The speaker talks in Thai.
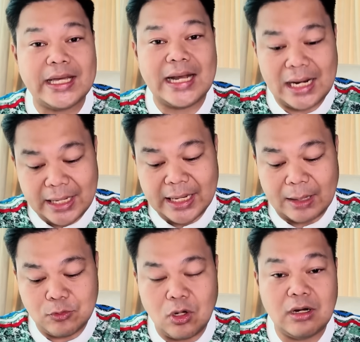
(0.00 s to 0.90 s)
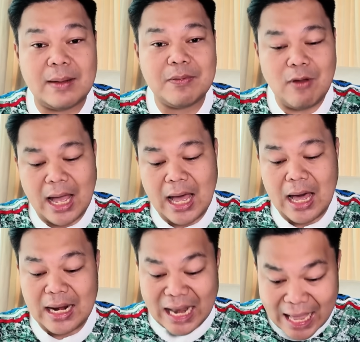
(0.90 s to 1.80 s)
คุยกันได้เลยนะครับทุกคนครับว่า
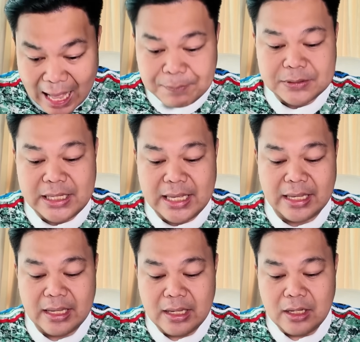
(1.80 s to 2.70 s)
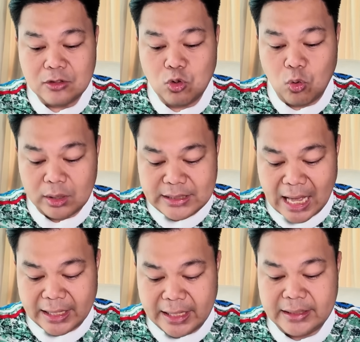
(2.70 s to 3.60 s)
ไลน์อัพที่ทุกคน
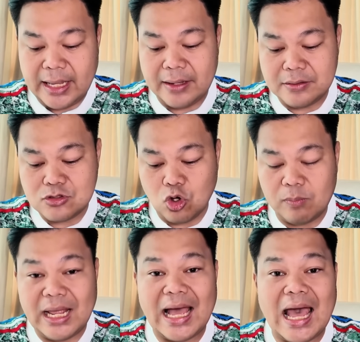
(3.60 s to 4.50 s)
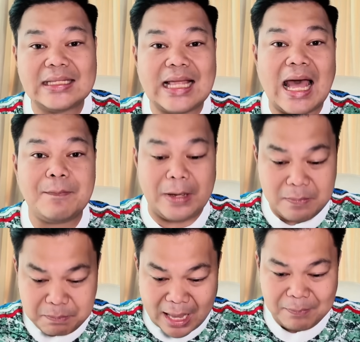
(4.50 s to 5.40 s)
อยากเห็นเนี่ยโฉมหน้าค่าตา
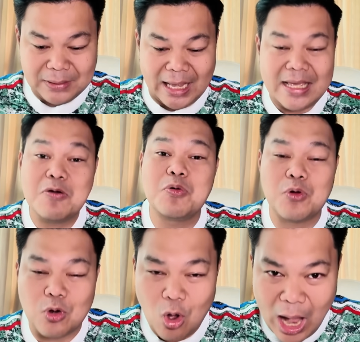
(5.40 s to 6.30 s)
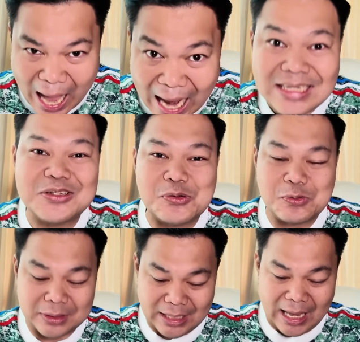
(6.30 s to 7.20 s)
เป็นแบบไหนรออ่านอ
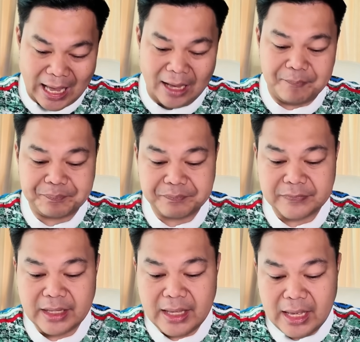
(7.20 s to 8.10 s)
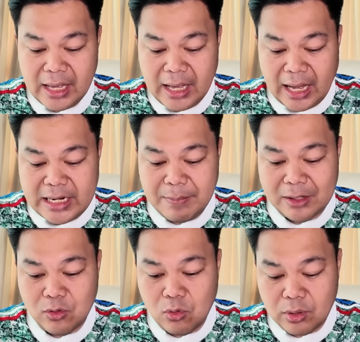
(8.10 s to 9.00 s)
ยู่นะฮะคราวนี้
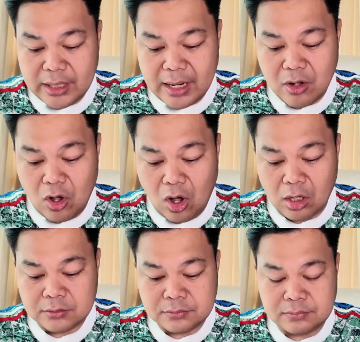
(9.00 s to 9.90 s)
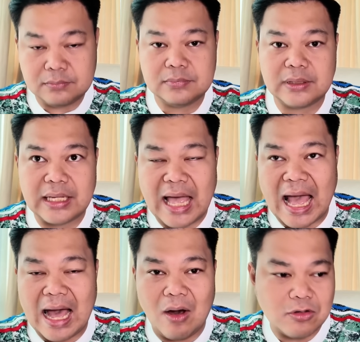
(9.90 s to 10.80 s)
มาดูเรื่องของ
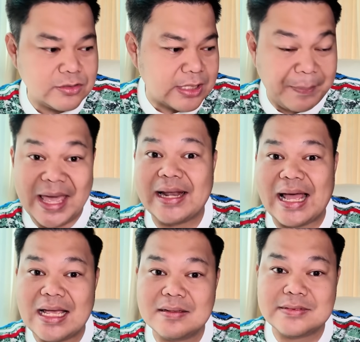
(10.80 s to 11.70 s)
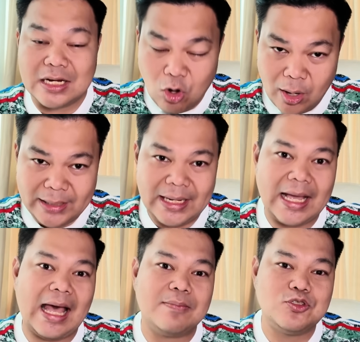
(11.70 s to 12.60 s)
ข่าวสเประซะหน่อย
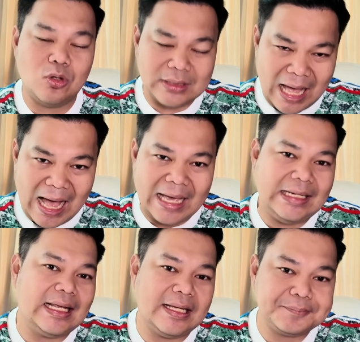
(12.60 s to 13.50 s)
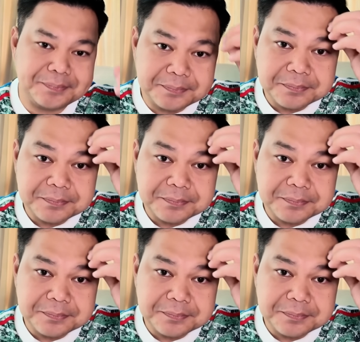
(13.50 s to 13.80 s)
นะครับช่วงท้ายนะฮะ